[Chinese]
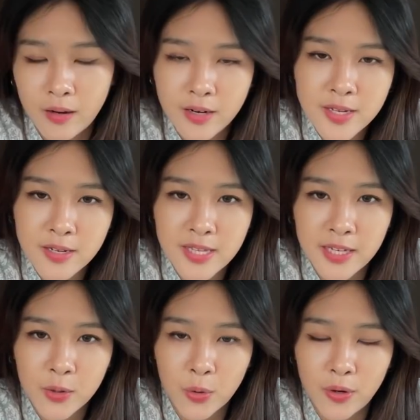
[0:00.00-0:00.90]
而这个
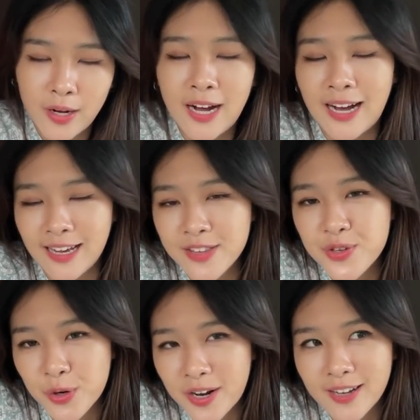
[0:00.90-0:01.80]
结果啊，还很
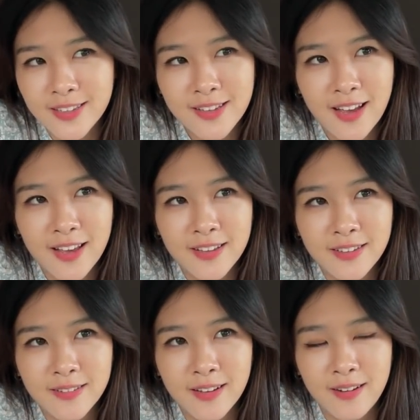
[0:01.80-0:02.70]
久啦，要在
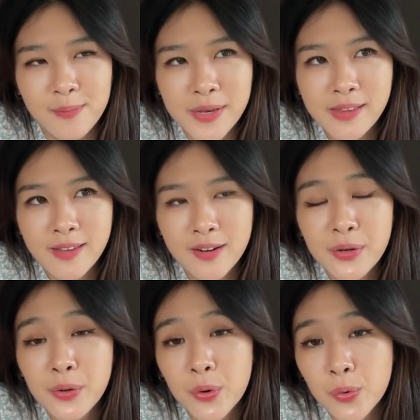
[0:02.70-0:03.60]
明年
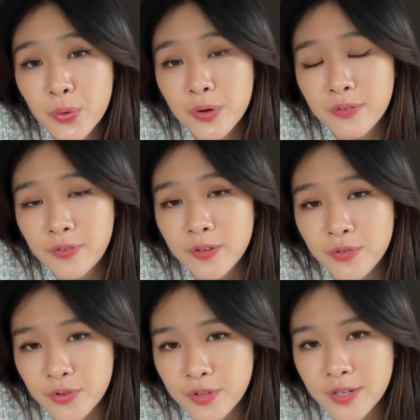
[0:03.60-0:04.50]
6月份
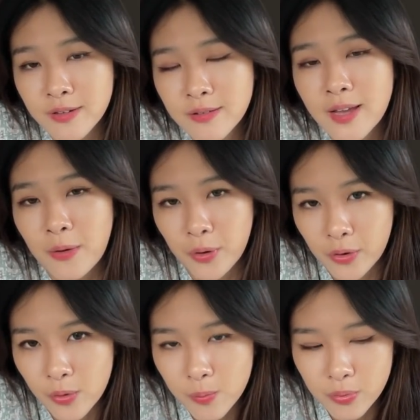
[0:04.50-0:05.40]
之前才会
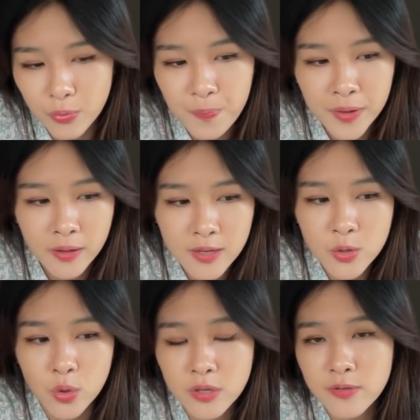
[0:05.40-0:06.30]
公布。但是
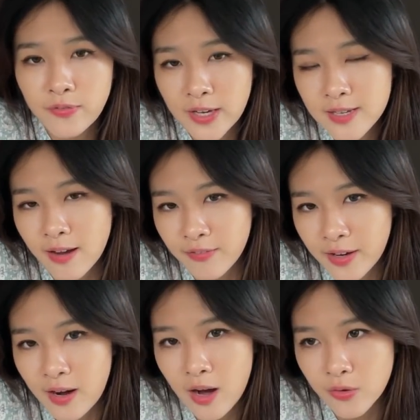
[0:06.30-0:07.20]
我是非常非
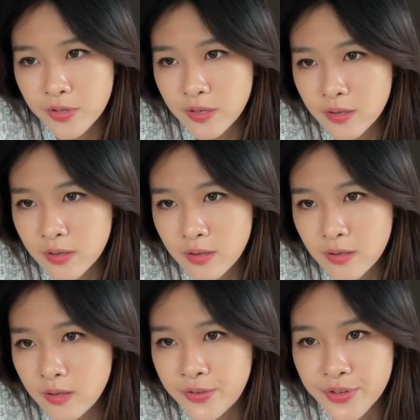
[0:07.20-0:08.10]
常好奇这一
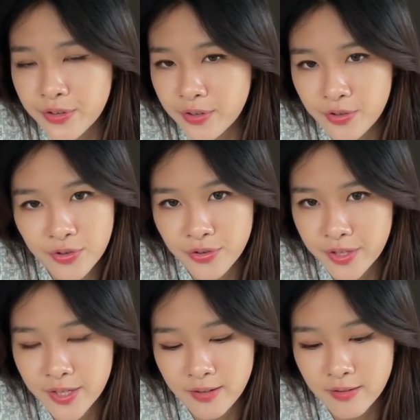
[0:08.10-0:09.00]
整个事
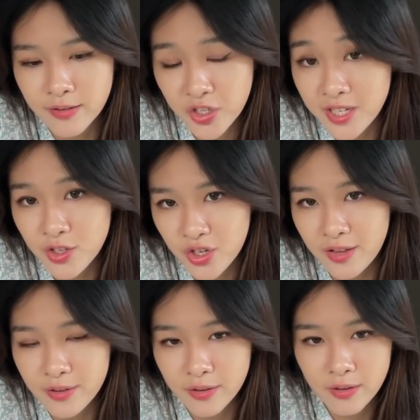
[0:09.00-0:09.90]
情的进展
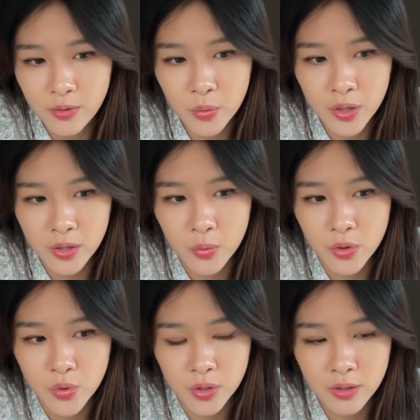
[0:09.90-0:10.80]
的，因为我
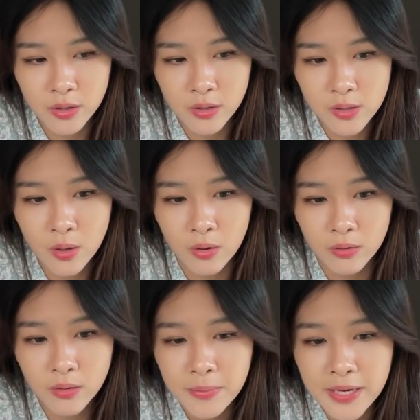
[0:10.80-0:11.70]
觉得
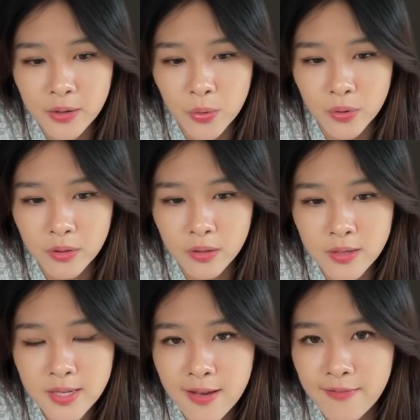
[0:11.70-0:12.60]
从美国的
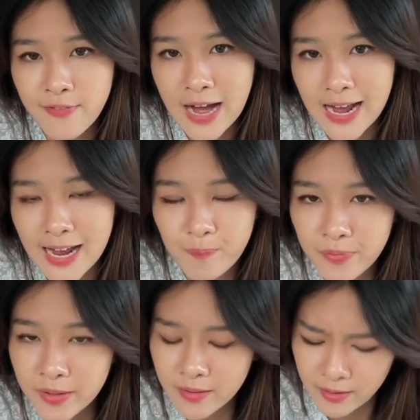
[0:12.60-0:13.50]
宪法呀
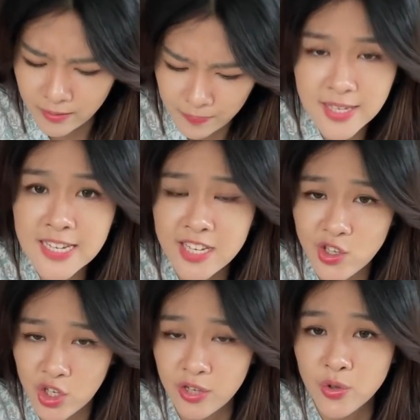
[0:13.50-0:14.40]
的这个进
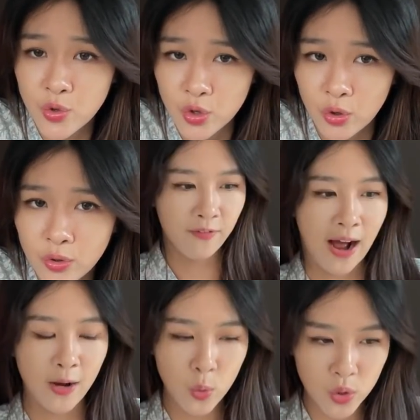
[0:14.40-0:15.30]
程中，
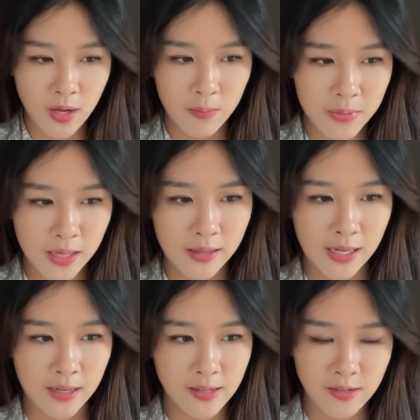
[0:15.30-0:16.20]
法律上面
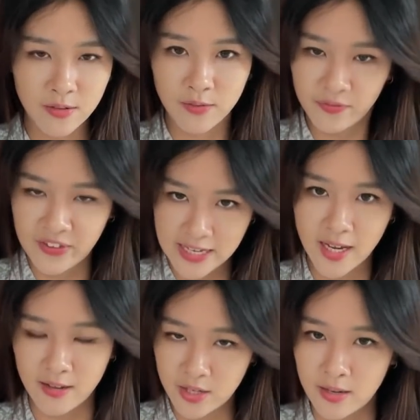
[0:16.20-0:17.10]
呢是非
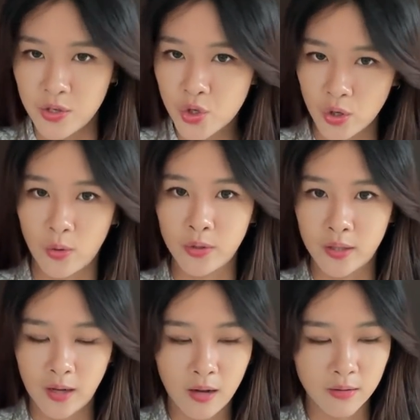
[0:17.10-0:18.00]
常成熟的，
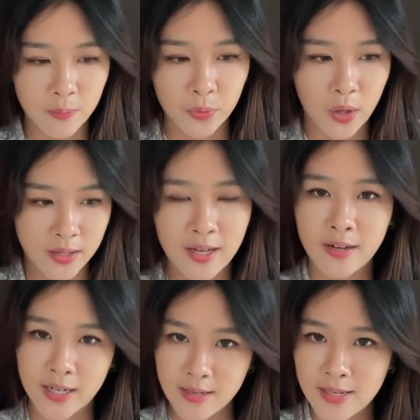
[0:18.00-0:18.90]
然后呢不断的这样
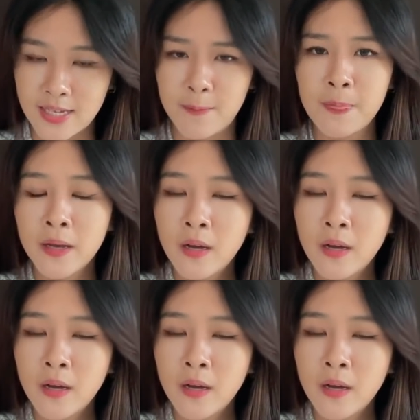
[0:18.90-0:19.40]
更新。